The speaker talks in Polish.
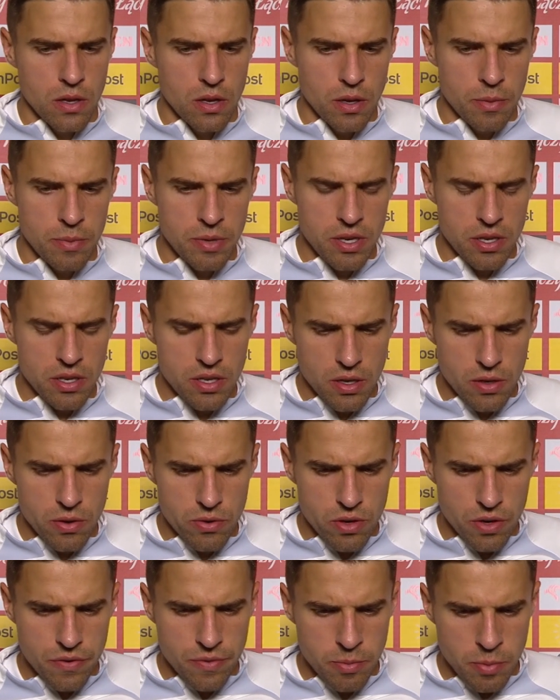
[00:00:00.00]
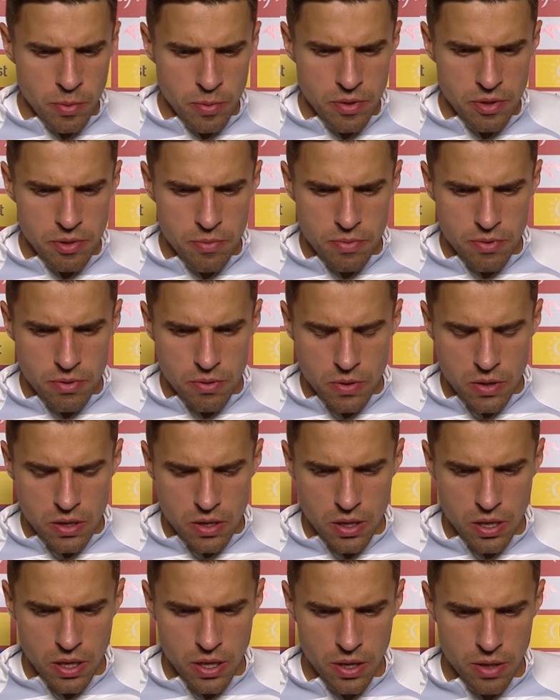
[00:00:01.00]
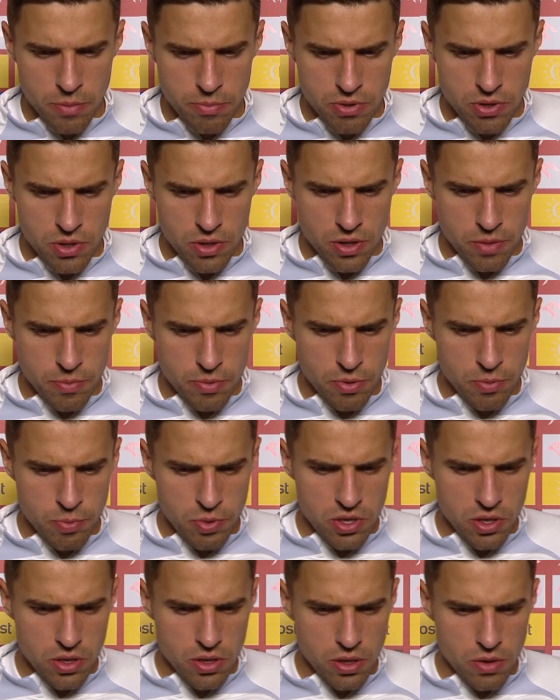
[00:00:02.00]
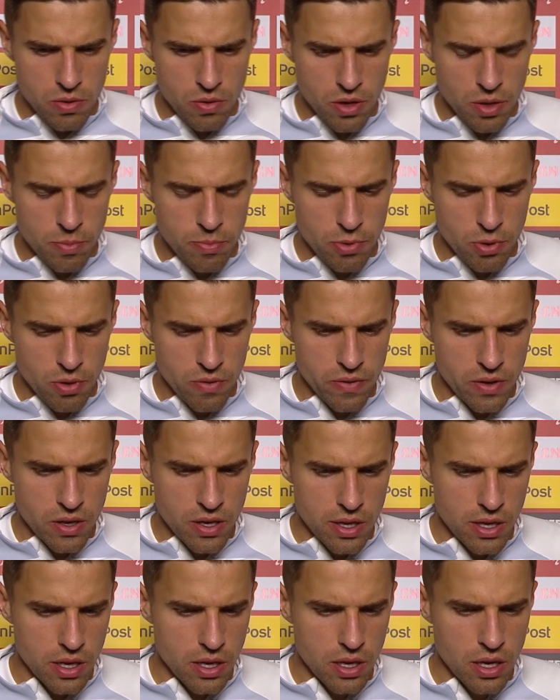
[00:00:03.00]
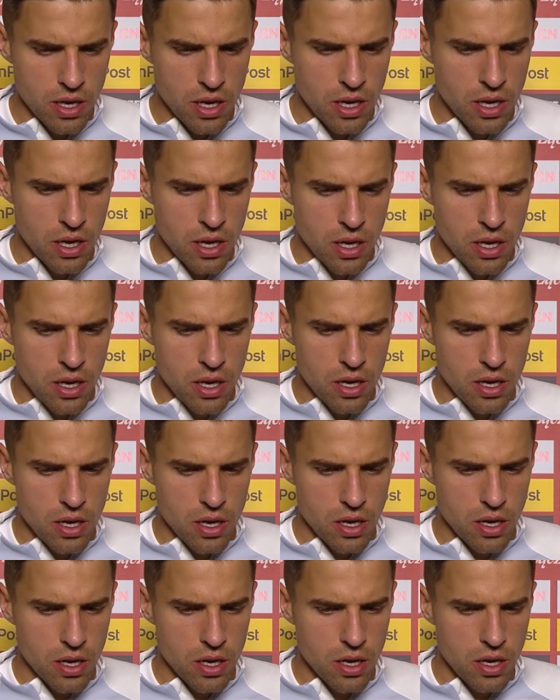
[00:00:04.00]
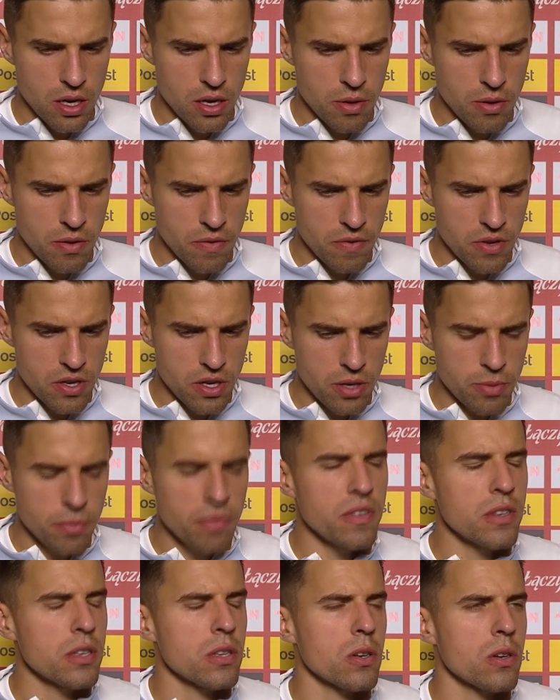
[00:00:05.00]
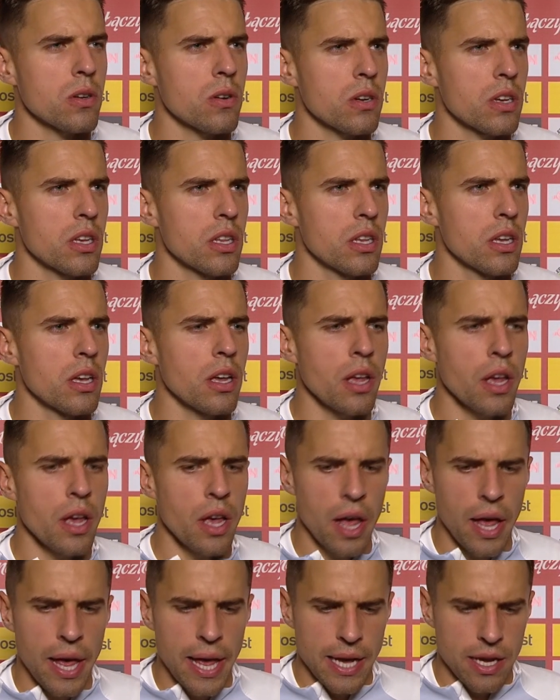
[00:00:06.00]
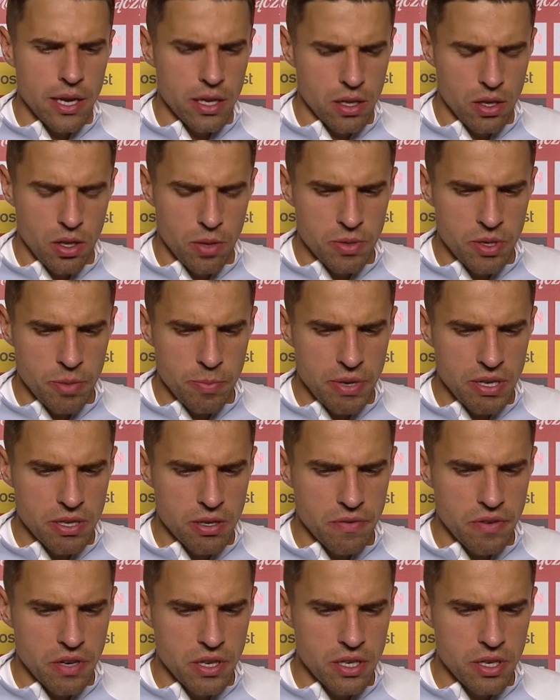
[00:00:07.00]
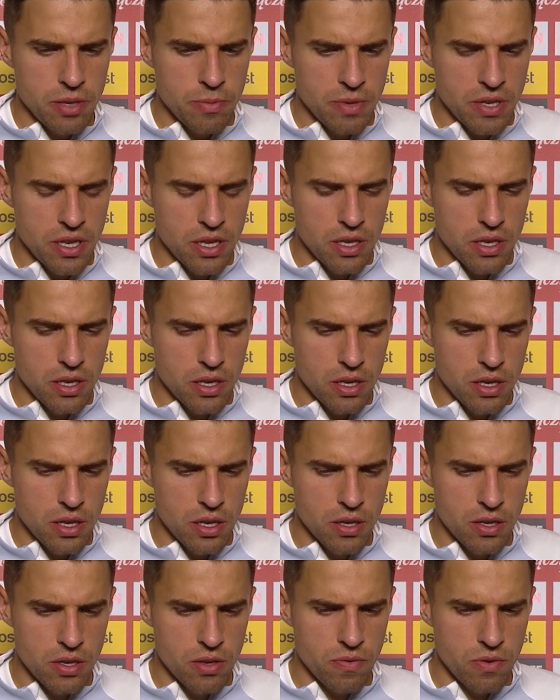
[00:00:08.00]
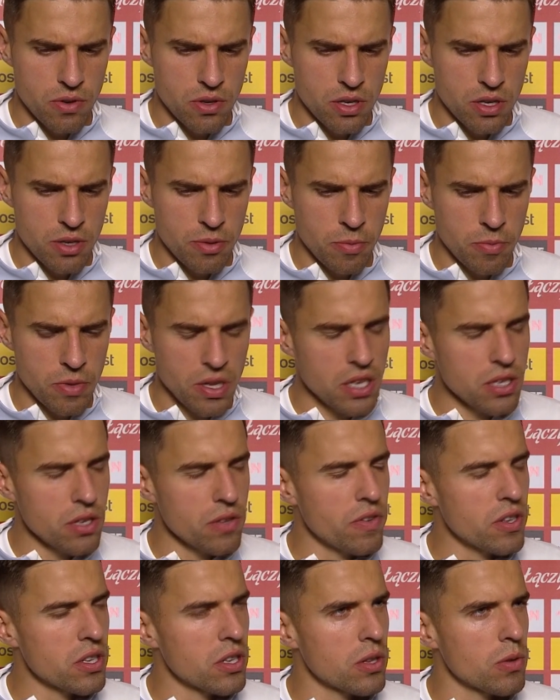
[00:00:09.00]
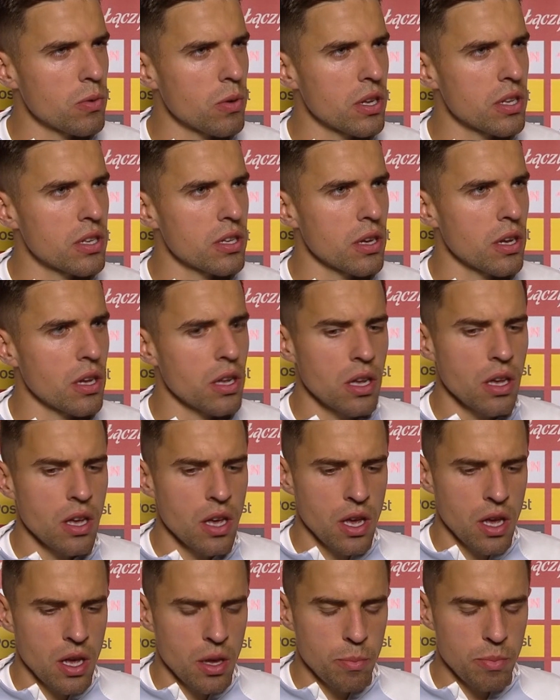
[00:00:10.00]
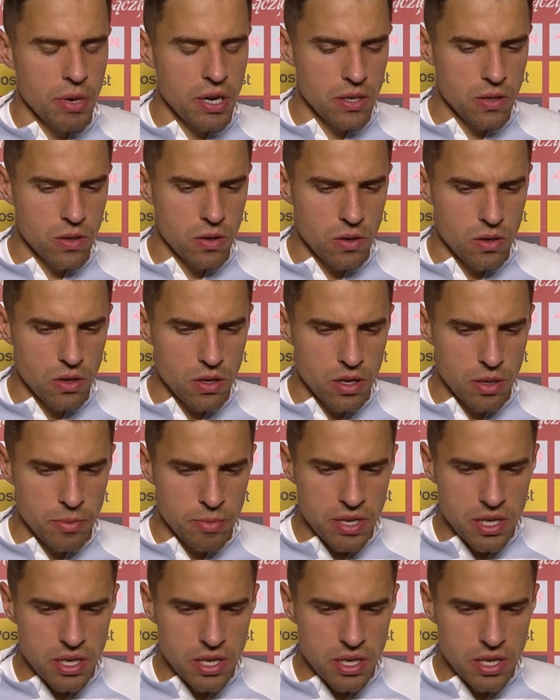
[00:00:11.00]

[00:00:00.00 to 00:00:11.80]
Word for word: Ja myślę, że kluczowy moment było początek, był początek drugiej połowy, kiedy Wyszliśmy wysoko, kiedy, kiedy dobrze presowaliśmy, kiedy stworzyliśmy bodajże dwie sytuacje bardzo groźne.